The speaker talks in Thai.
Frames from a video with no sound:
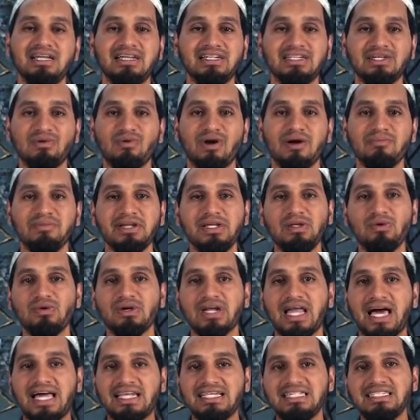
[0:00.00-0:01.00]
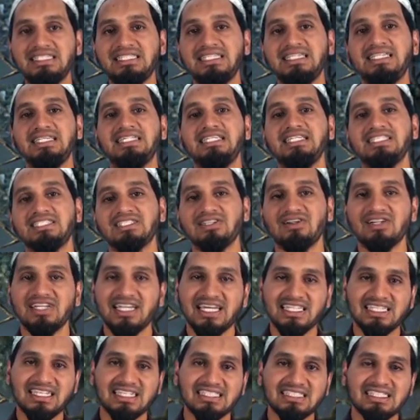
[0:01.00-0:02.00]
หรือว่ามีลูกหลานที่ดีที่ซอ
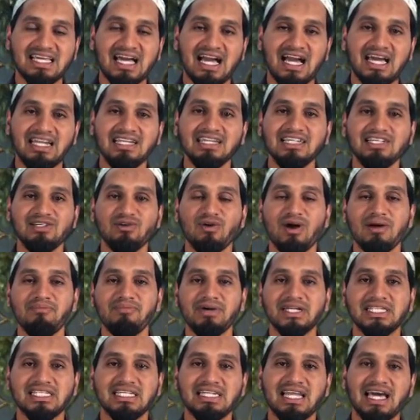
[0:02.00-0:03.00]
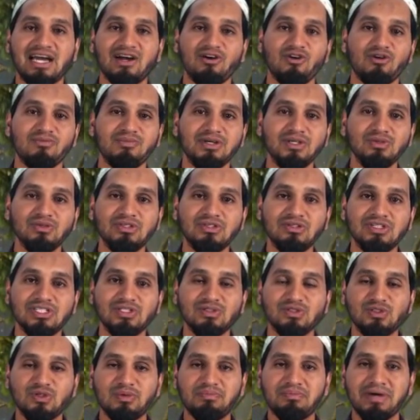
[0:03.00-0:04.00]
แลต่างๆ อันนี้คือความปรารถนาของมนุษย์โดย
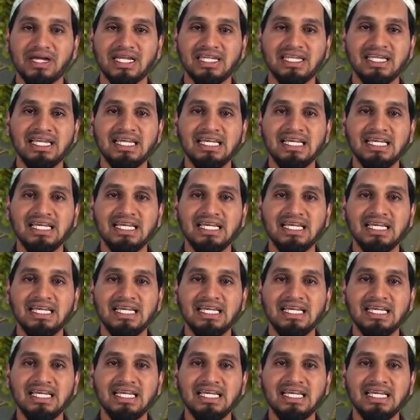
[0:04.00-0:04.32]
ทั่วไป